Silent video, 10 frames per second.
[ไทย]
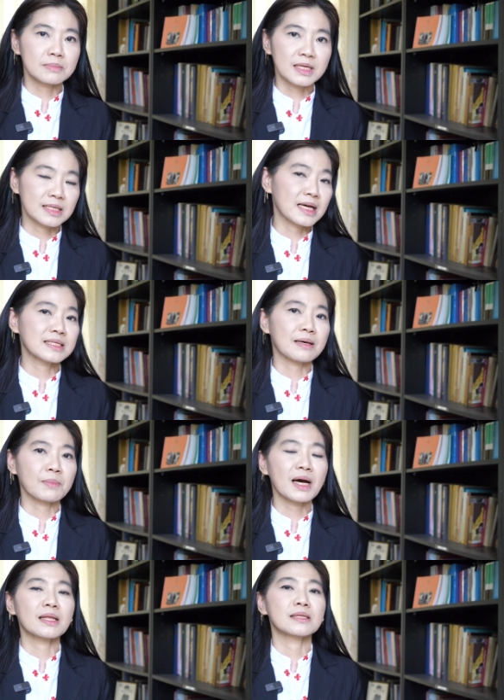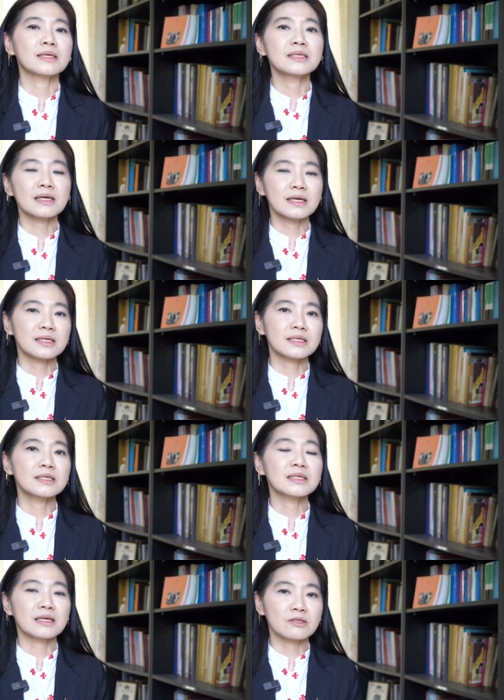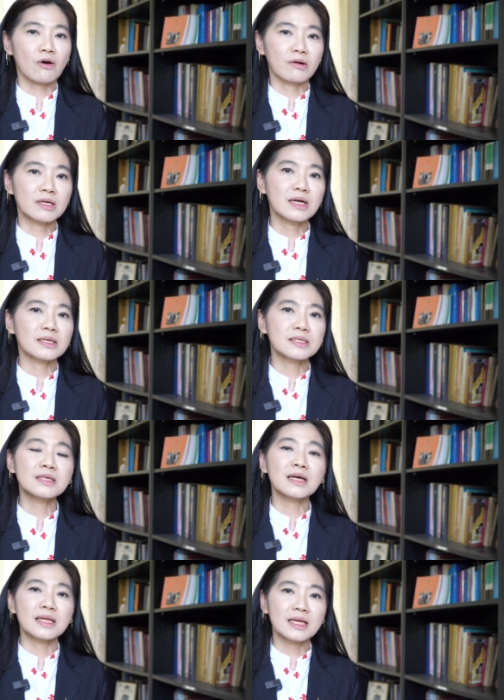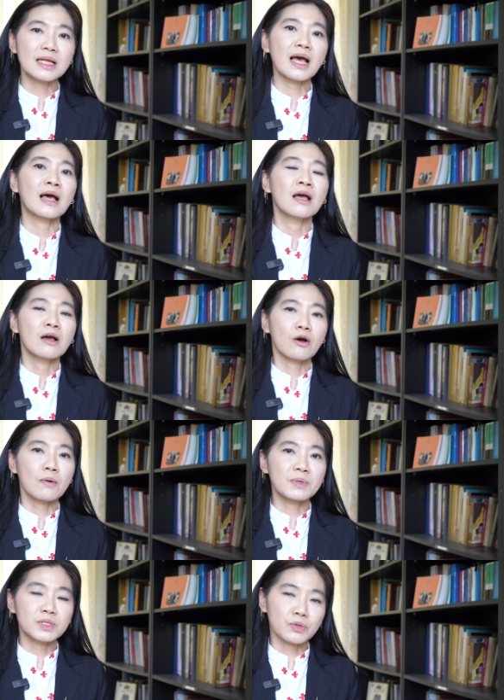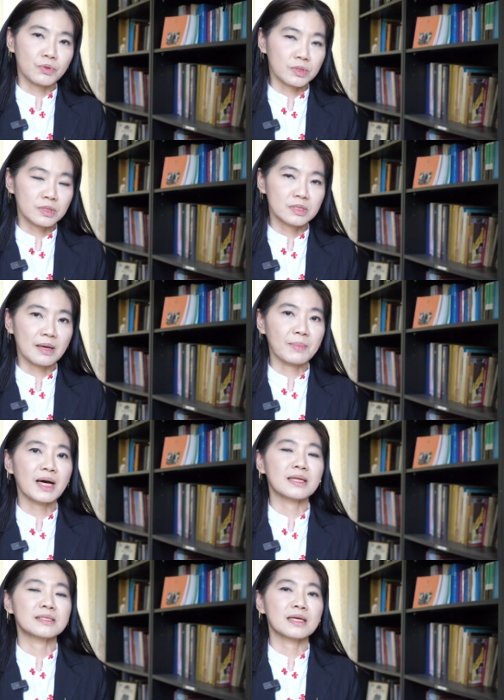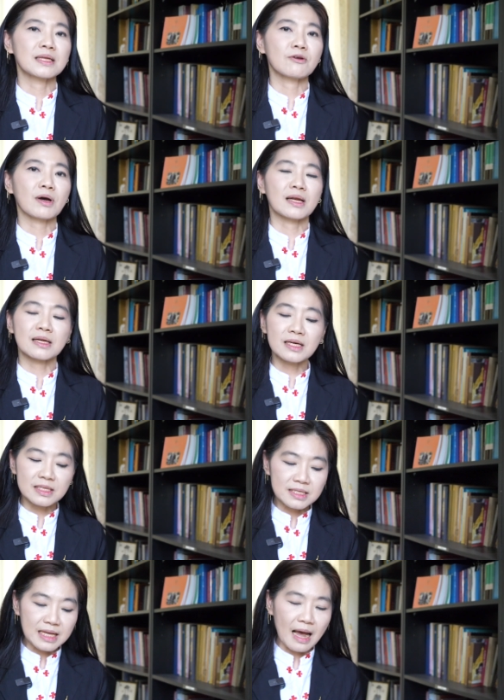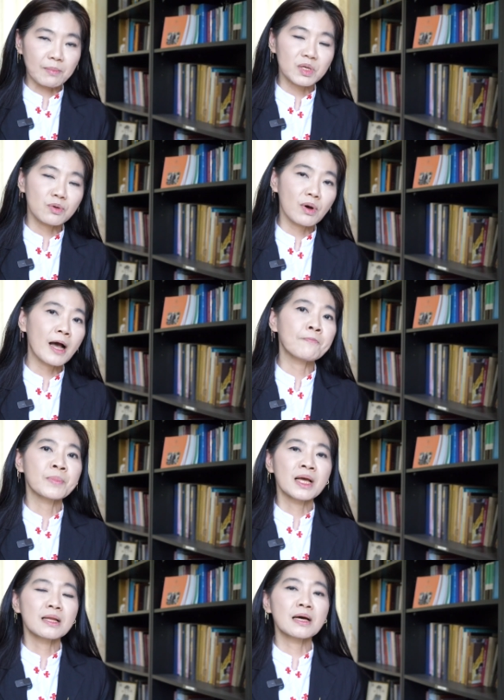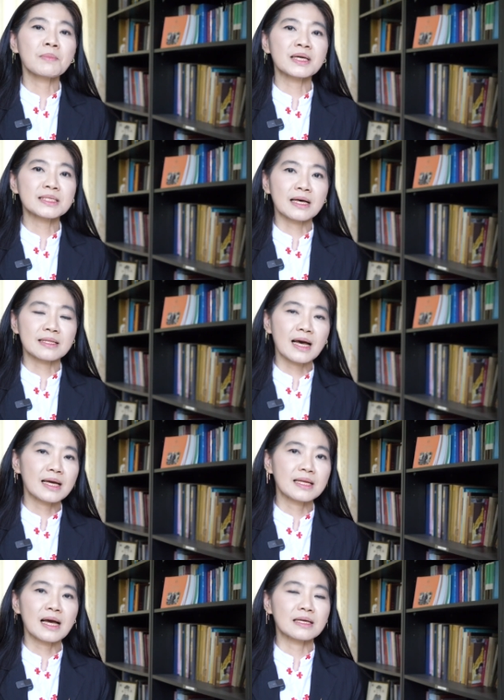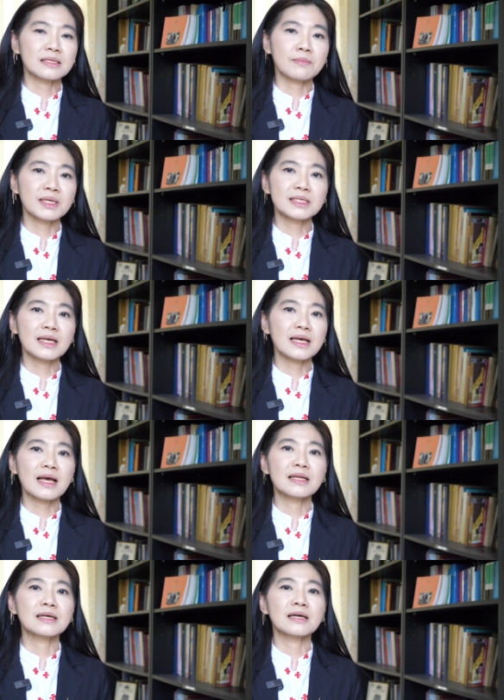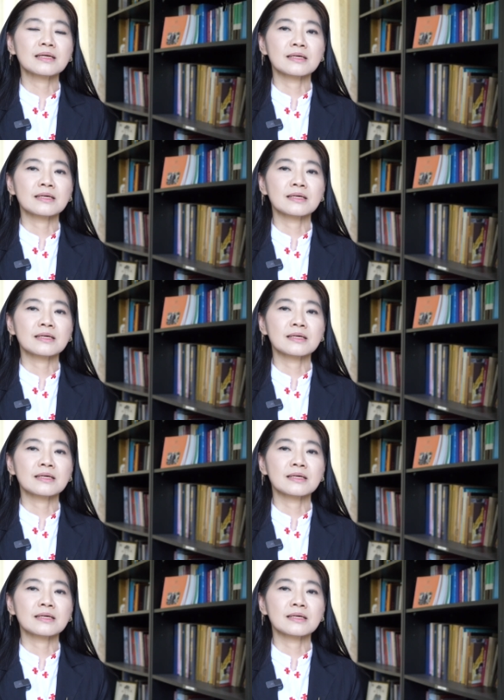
สัญญาณสำคัญที่จะเกิดขึ้นอย่างต่อเนื่อง ซึ่งอันนี้เนี่ยก็เป็นโจทย์สำคัญ เช่นเดียวกันเรื่องที่3ามคิดว่าเรื่องภาษาไทยเนี่ยอาจจะไม่ใช่แค่เรื่อง